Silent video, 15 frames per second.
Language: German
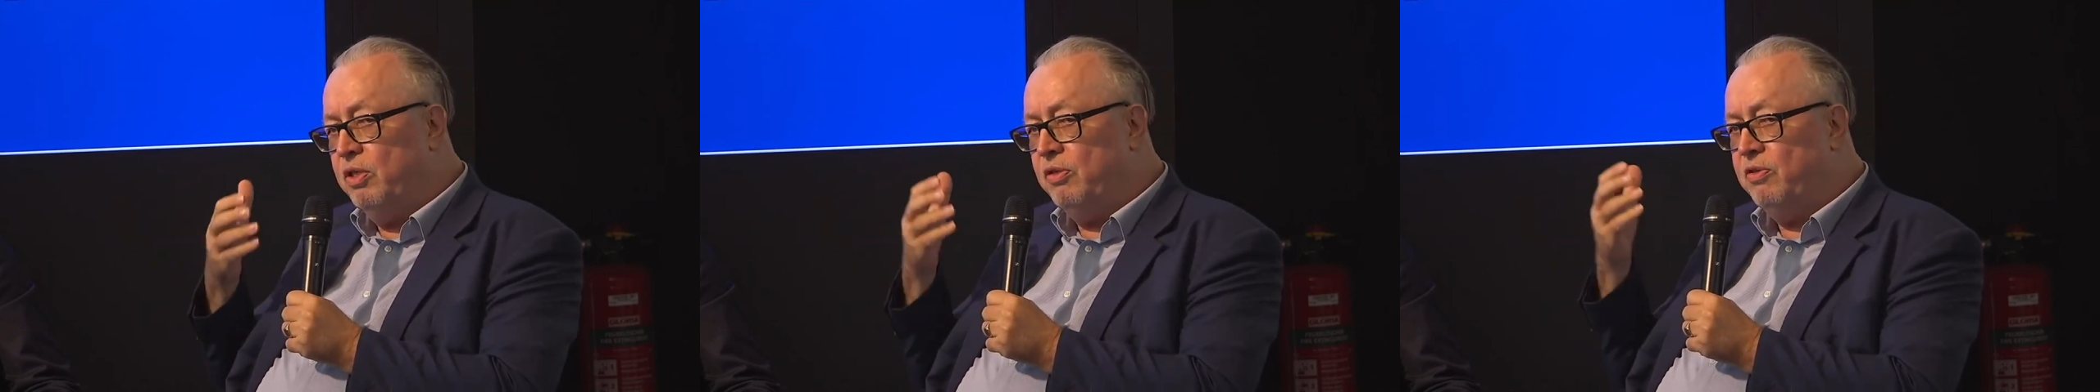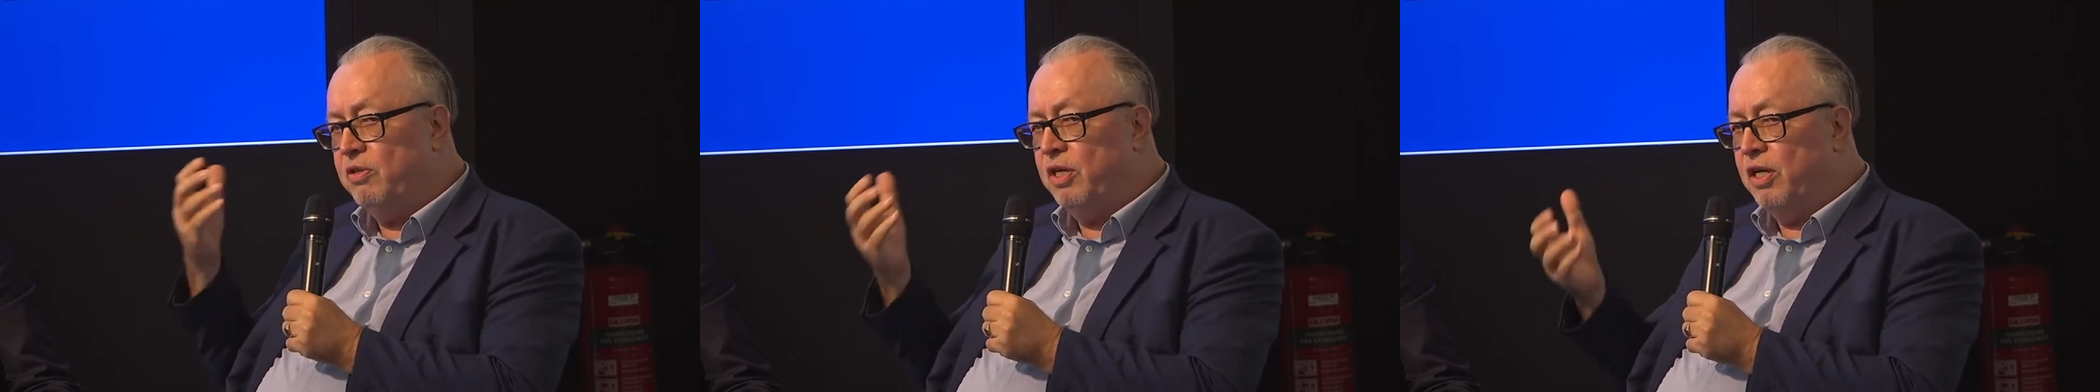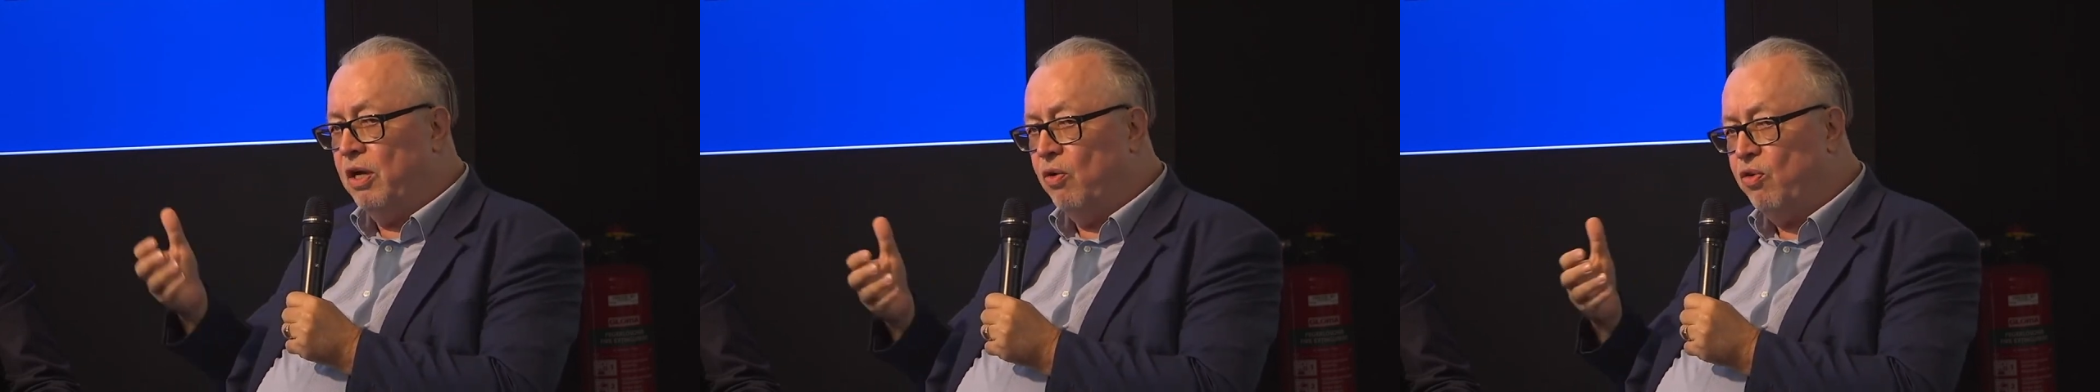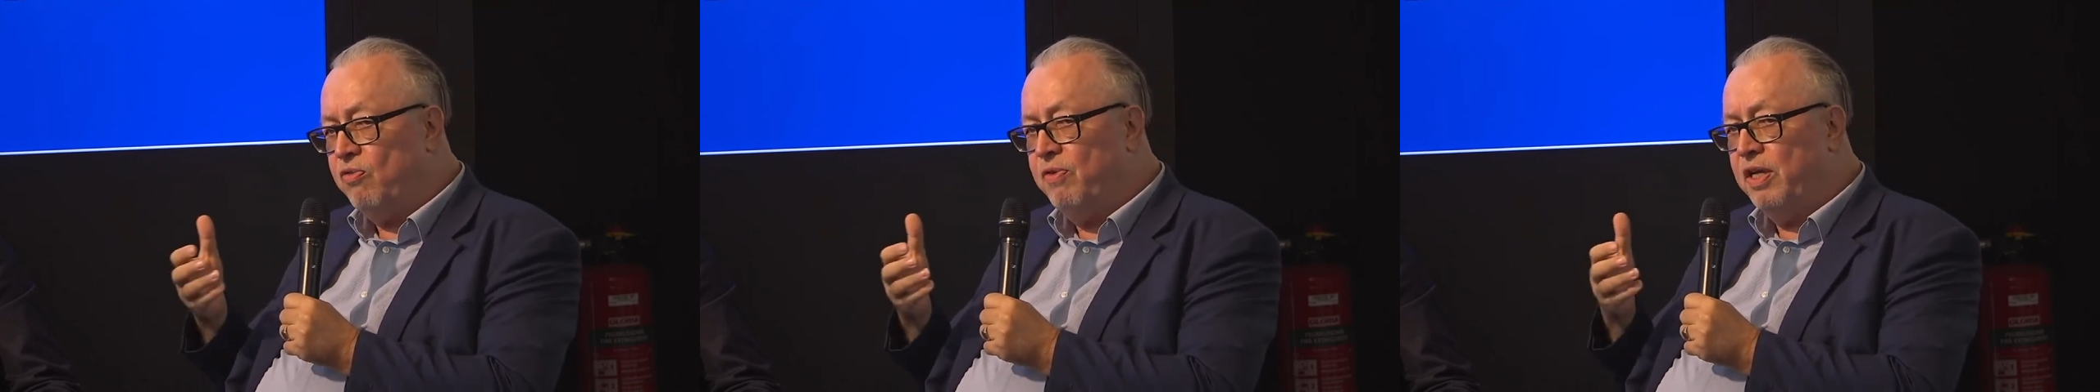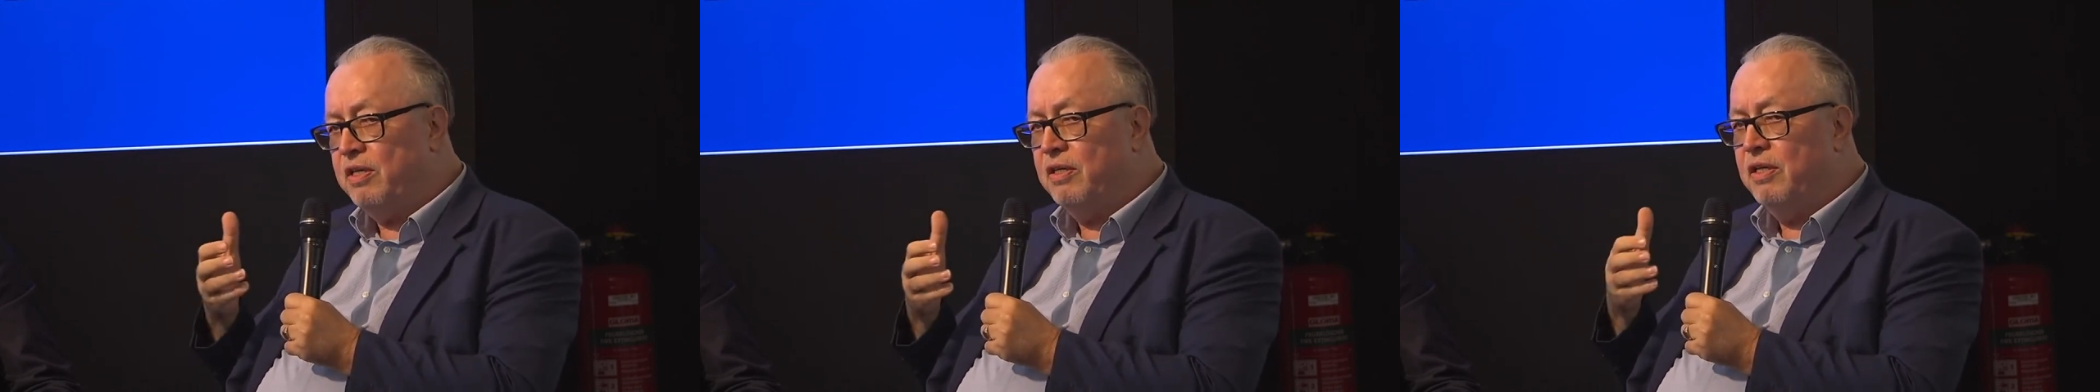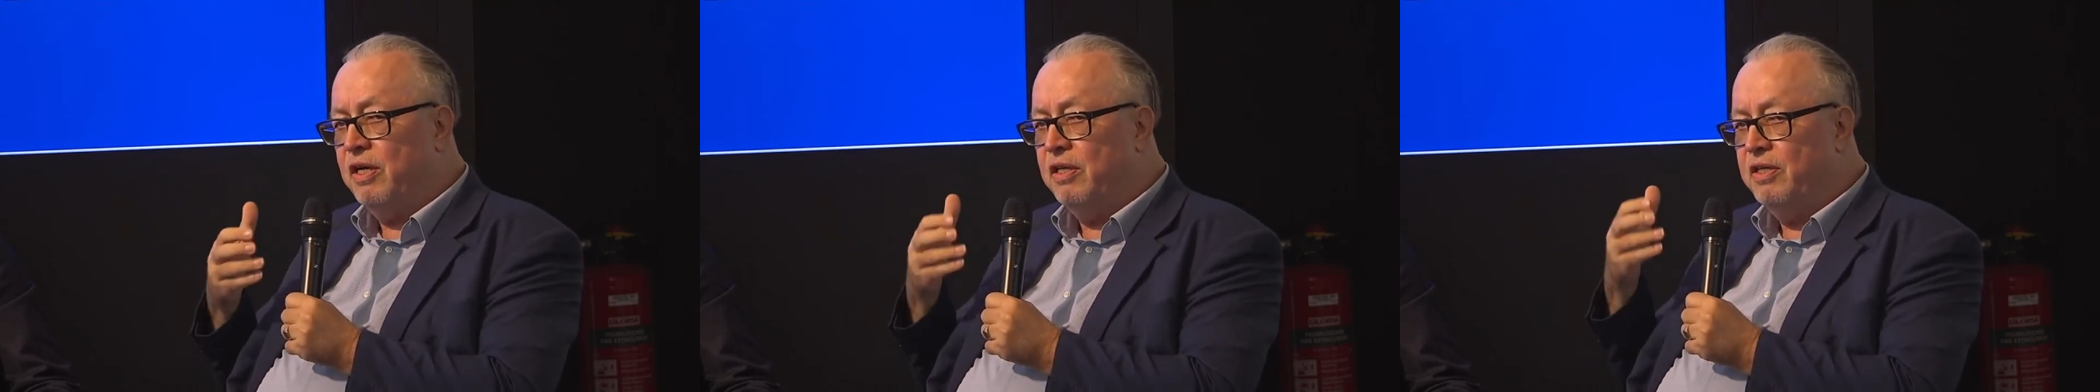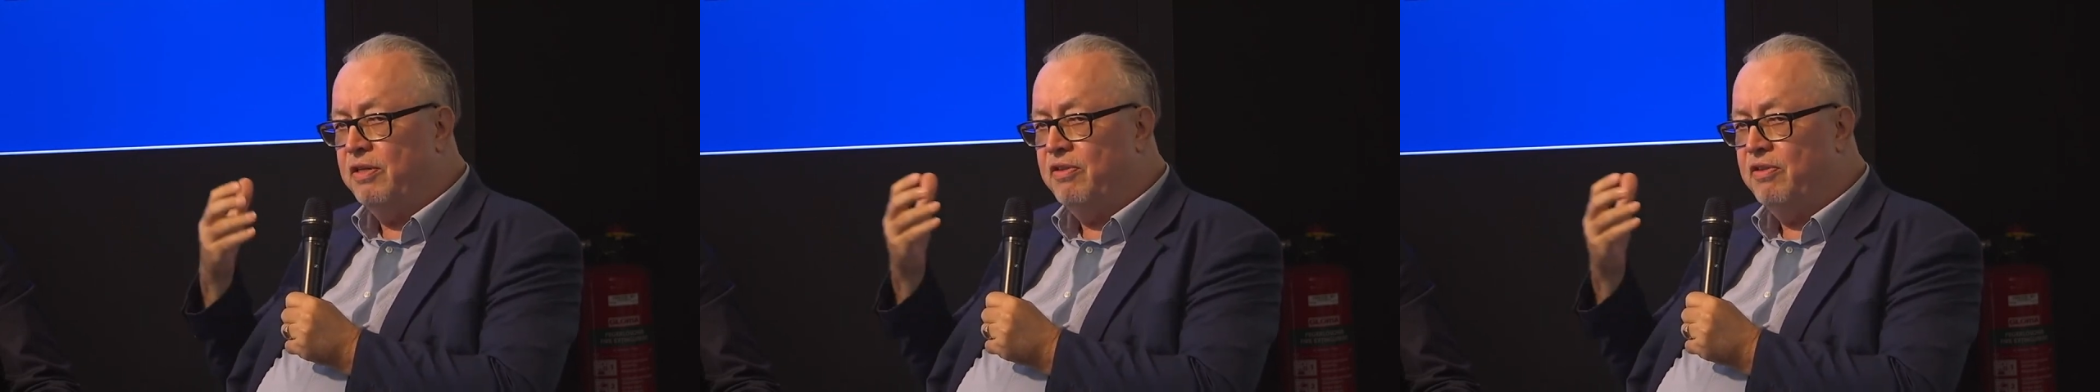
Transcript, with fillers: die sie dann auswerten kann,